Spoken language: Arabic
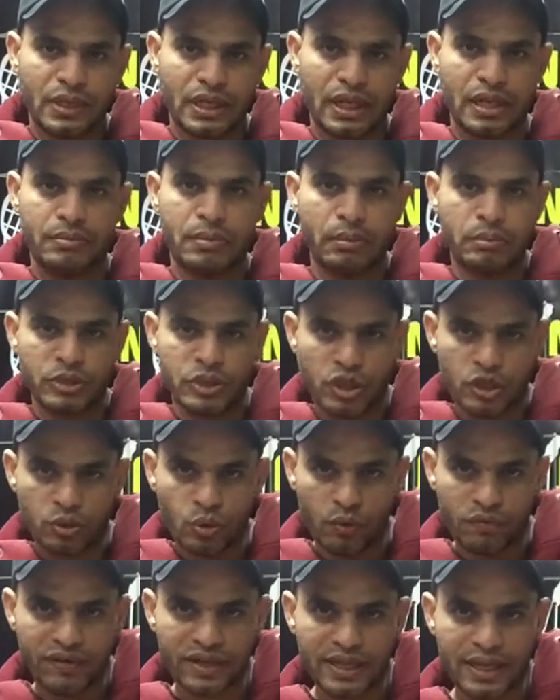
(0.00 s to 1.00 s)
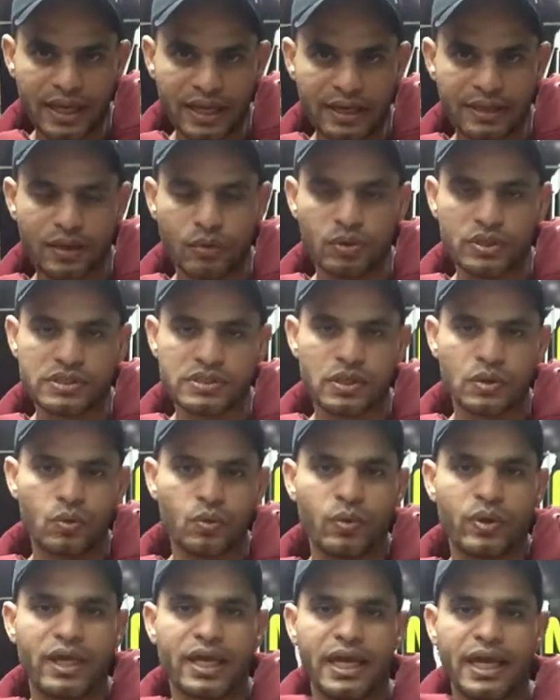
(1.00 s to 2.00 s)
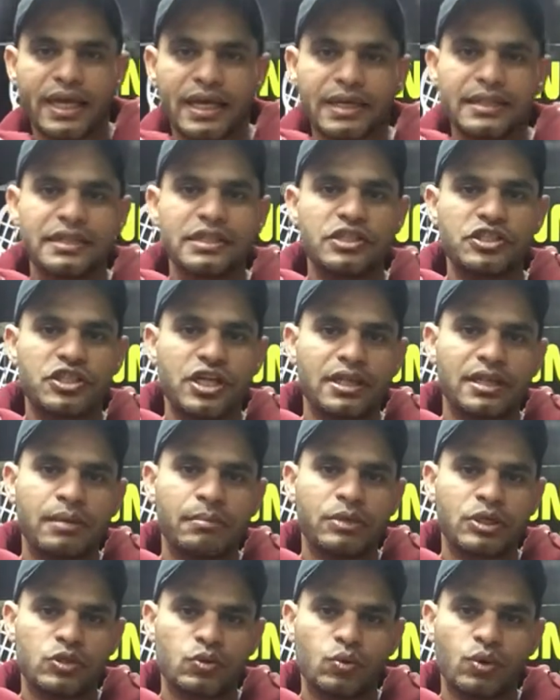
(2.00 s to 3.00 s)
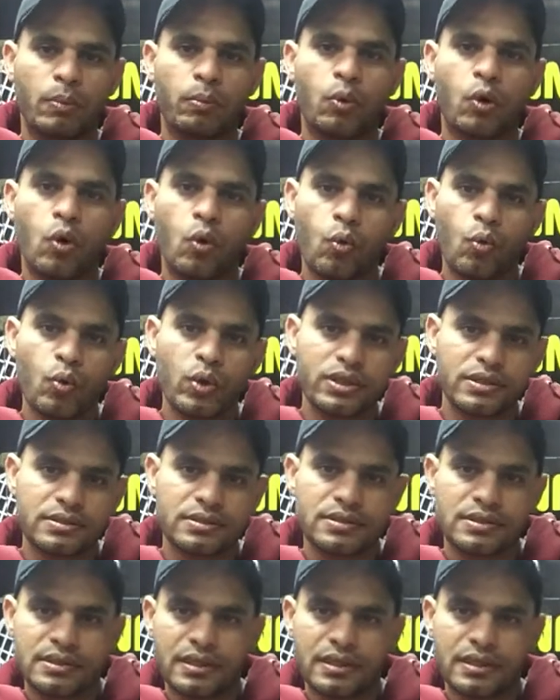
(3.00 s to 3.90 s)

لما بيشدوا الفتله كده وينزلوا هي دي الشده مشدوده بقوه